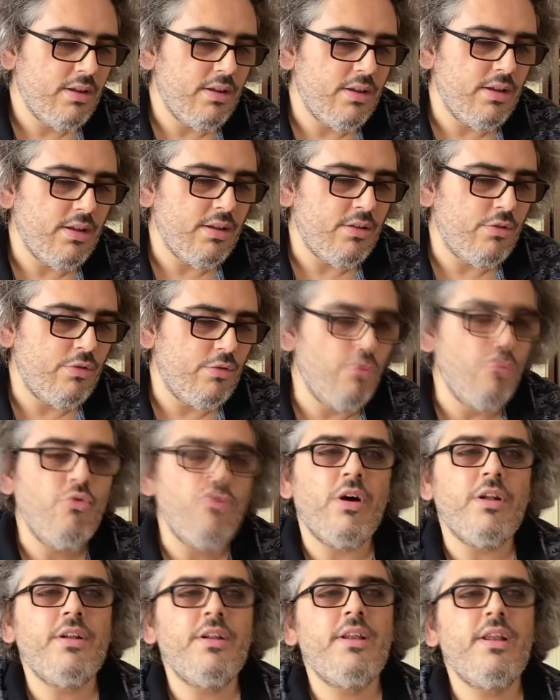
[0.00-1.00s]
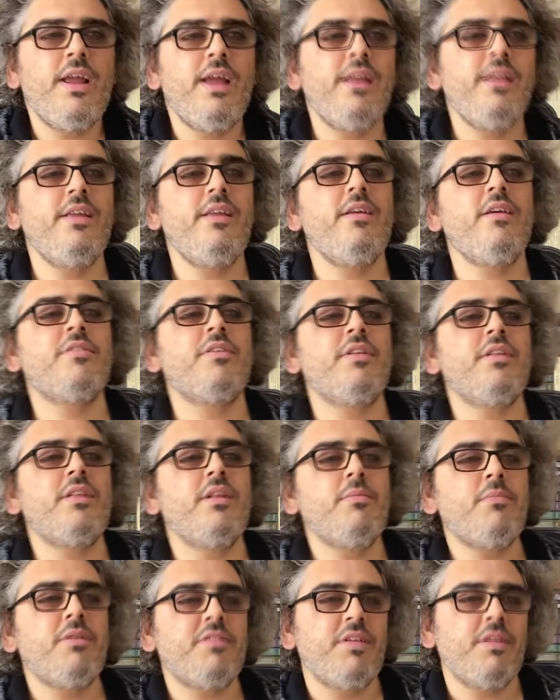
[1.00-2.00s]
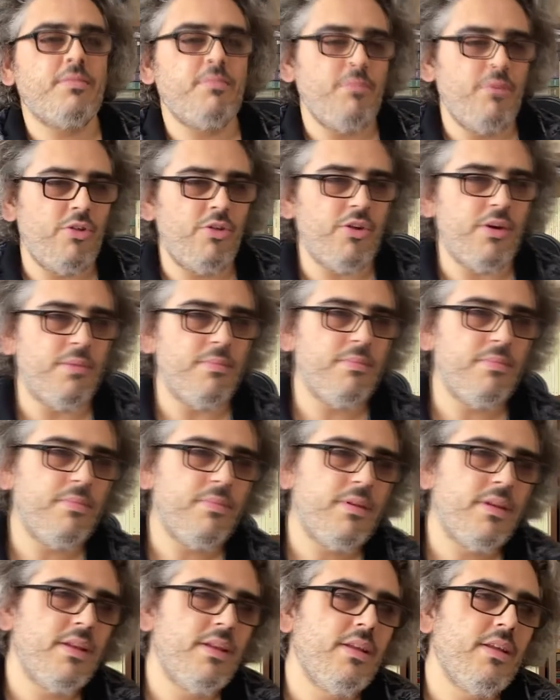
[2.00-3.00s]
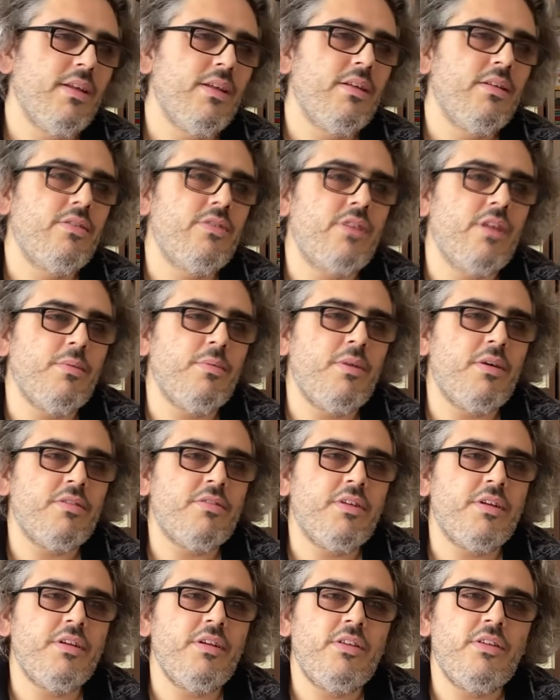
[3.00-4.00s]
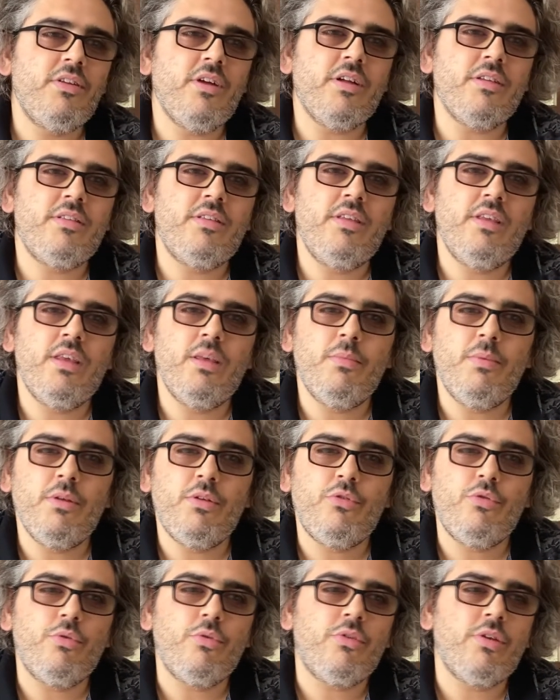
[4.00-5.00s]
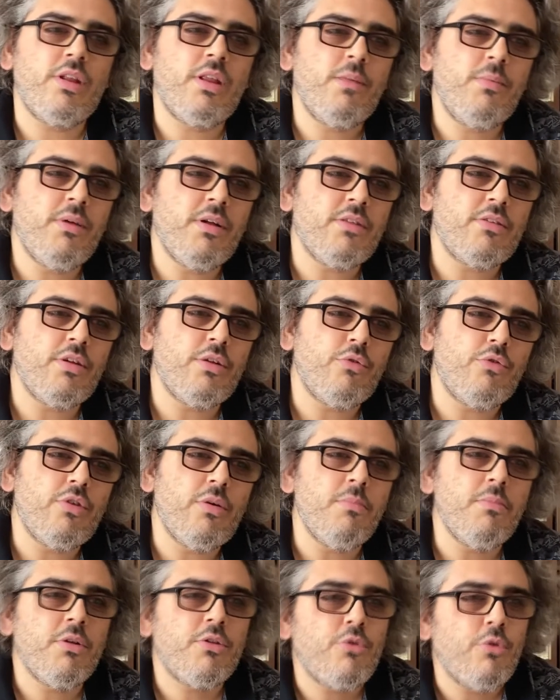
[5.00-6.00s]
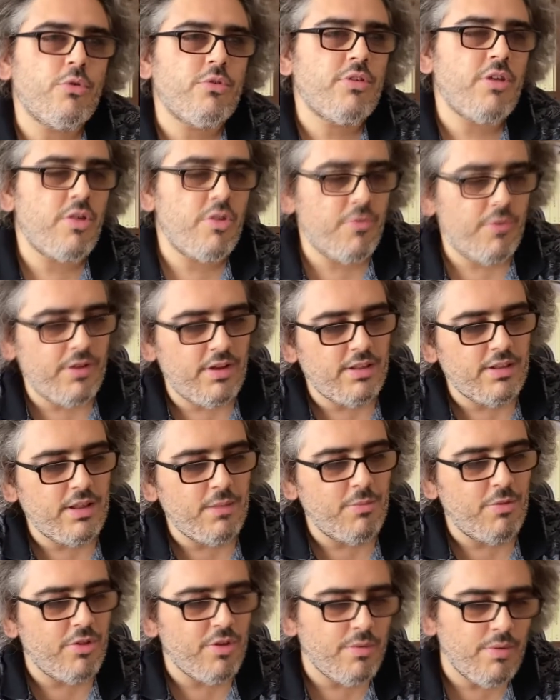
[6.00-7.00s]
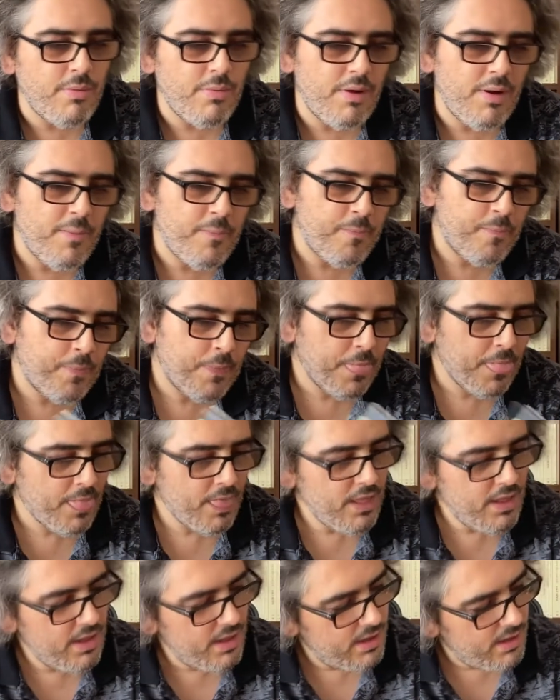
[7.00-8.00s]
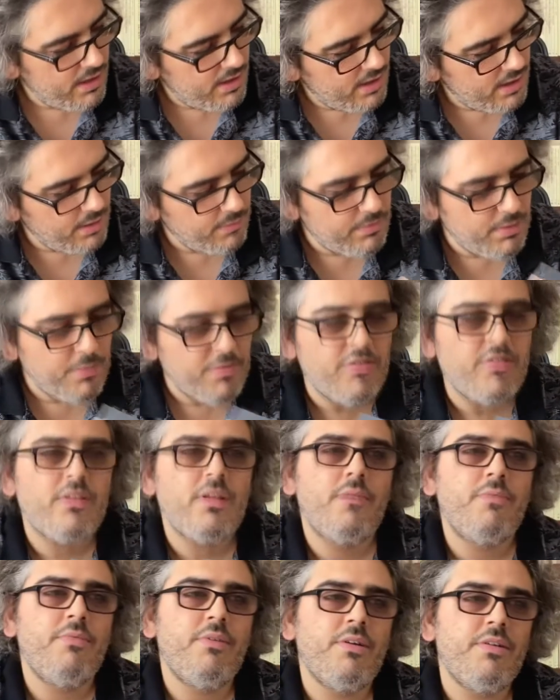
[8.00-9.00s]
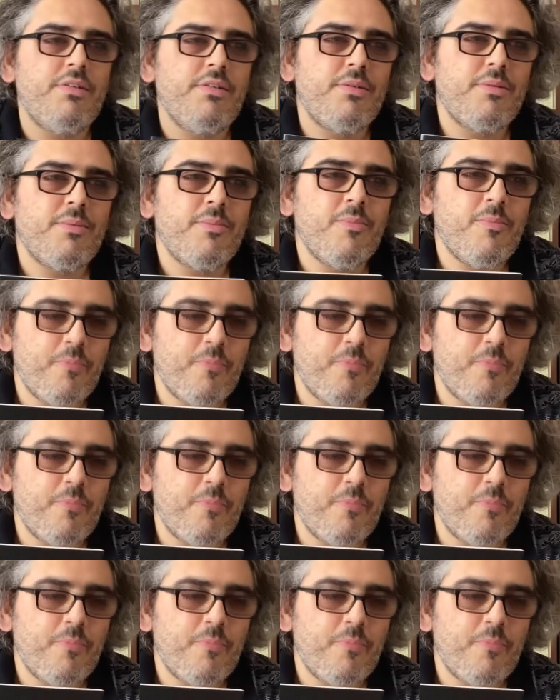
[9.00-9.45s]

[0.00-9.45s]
E, dünyanın en iyi yazarından bahsetmeyeceğim. İşte bazılarının iddia ettiği gibi Türk edebiyatına düşen meteor taşı falan demeyeceğim ama elimde bir kitap var.